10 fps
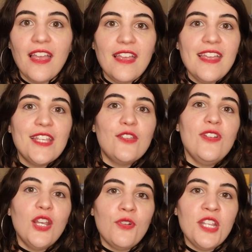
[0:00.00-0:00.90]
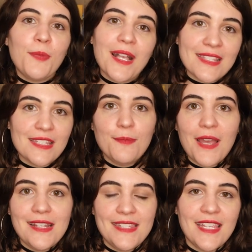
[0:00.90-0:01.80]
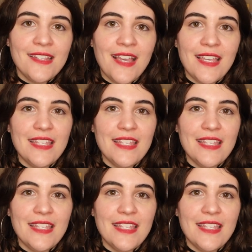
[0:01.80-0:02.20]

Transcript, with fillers: et que l'héroïne principale, Tiana,